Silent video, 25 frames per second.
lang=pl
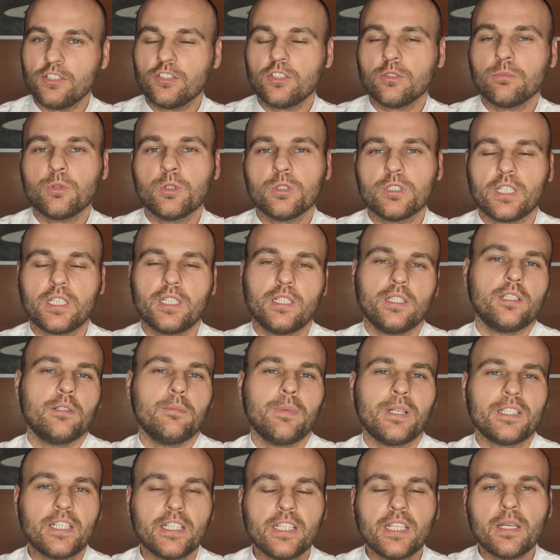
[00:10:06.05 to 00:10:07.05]
to było takie
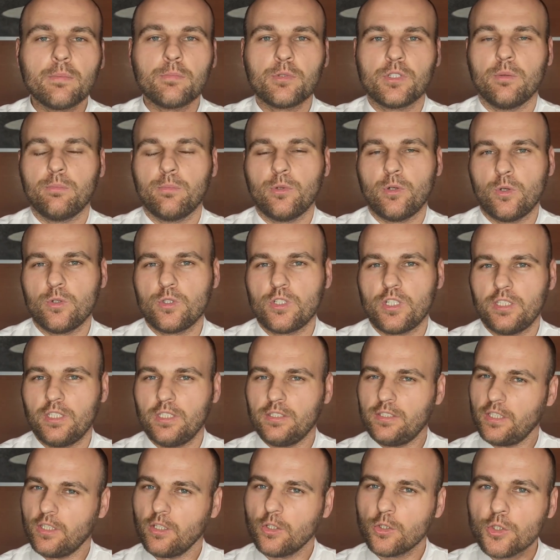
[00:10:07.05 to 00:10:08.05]
chyba najlepsze połączenie
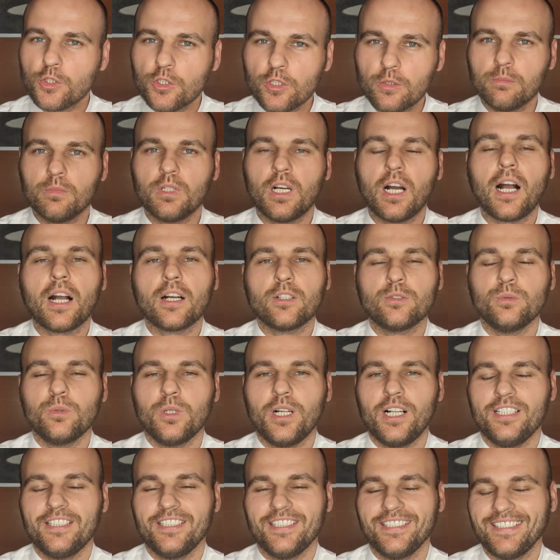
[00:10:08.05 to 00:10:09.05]
tego, czym
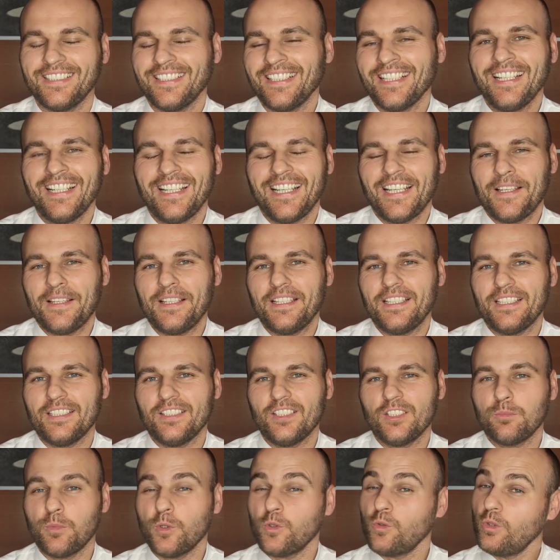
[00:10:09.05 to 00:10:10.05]
aktualnie e,
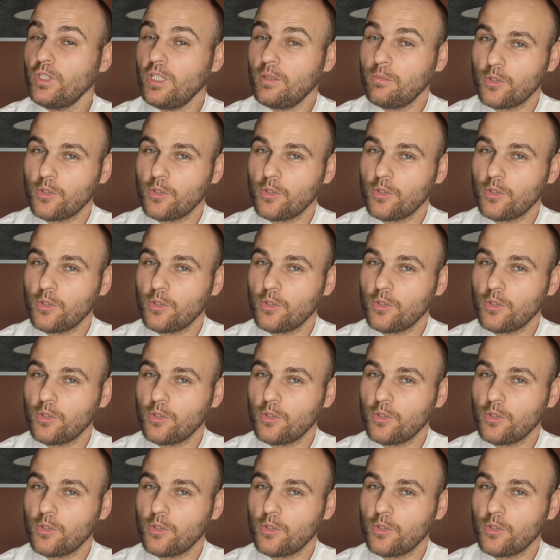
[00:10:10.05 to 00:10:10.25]
dysponuję.